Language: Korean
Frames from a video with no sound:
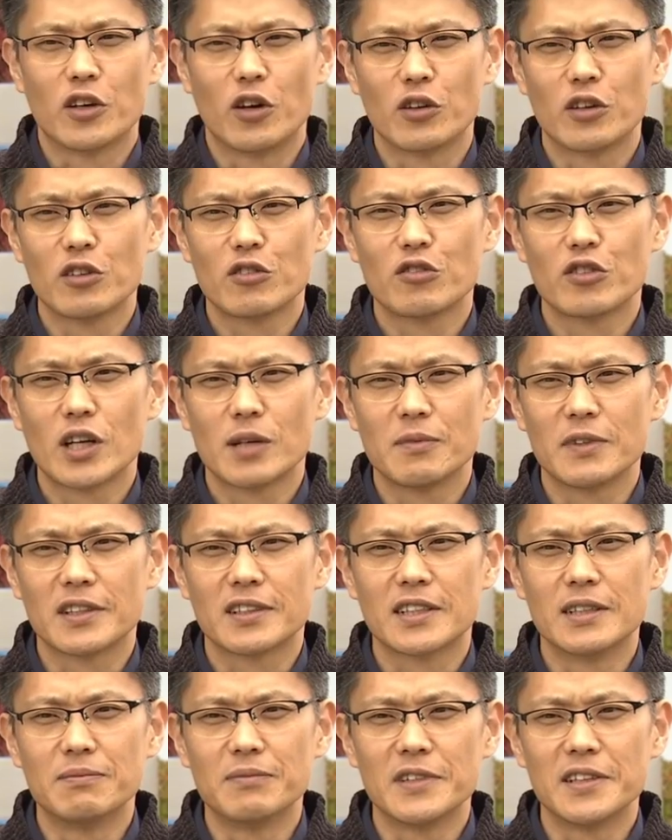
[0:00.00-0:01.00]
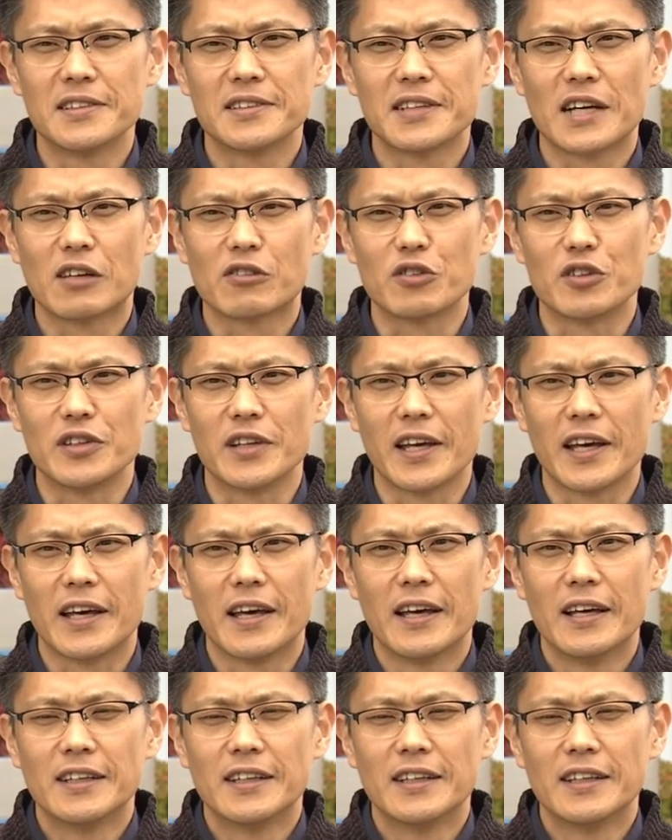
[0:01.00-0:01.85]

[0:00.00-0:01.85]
경기 둔화 및 금리 인상으로 인해